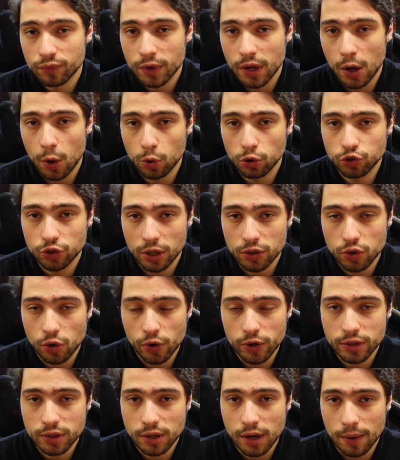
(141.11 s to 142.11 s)
Auch Stand
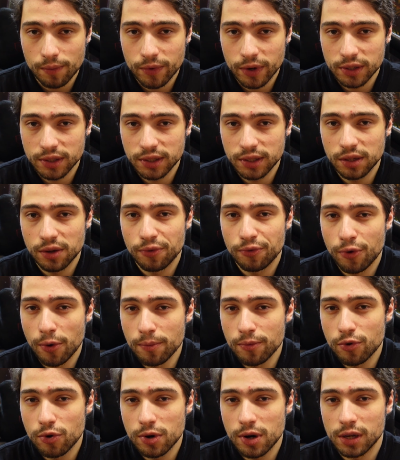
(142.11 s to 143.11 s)
heute haben wir die
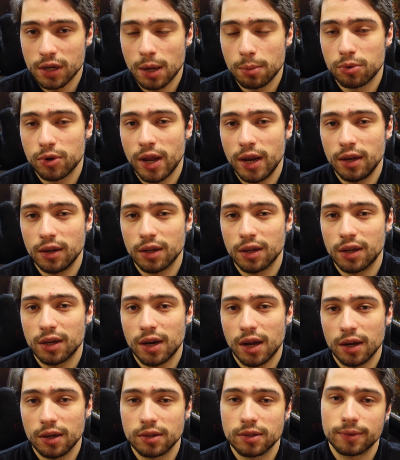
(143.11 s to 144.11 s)
500 Abonnenten
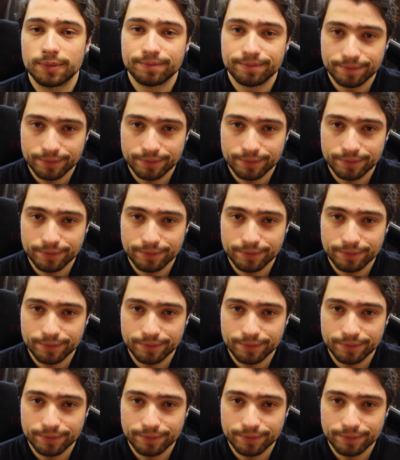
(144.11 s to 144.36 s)
geknackt.